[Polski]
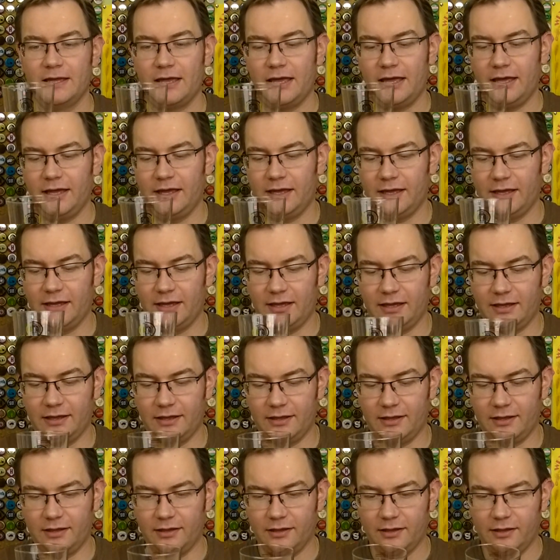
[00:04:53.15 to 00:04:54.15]

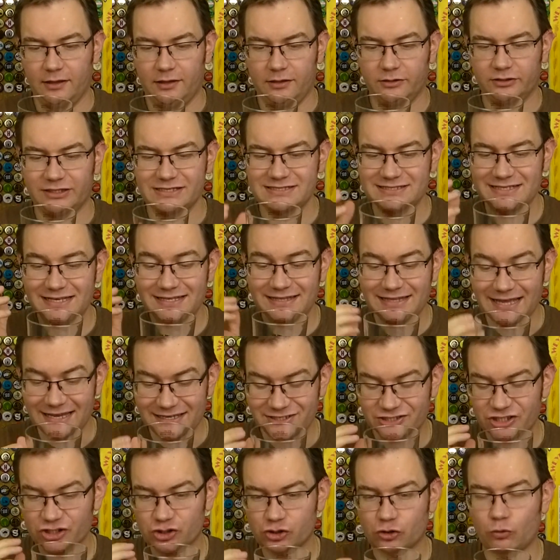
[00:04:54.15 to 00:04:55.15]
Eee, to jest
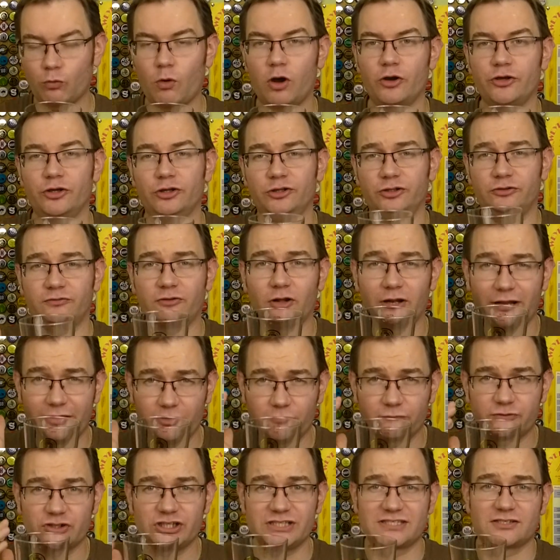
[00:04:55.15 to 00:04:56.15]
najtańsze szkło i oni
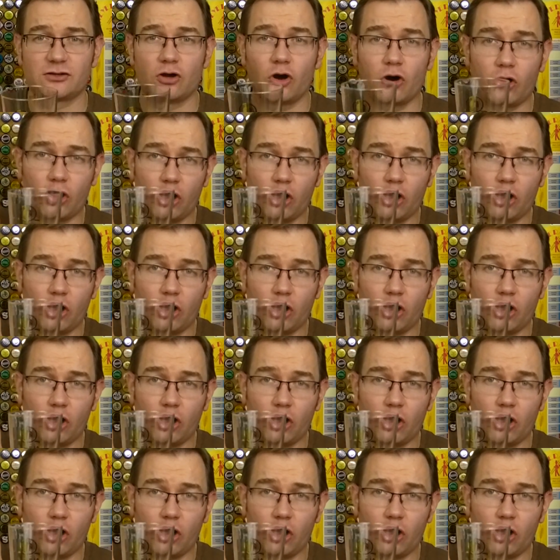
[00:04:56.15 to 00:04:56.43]
koleją wszystko.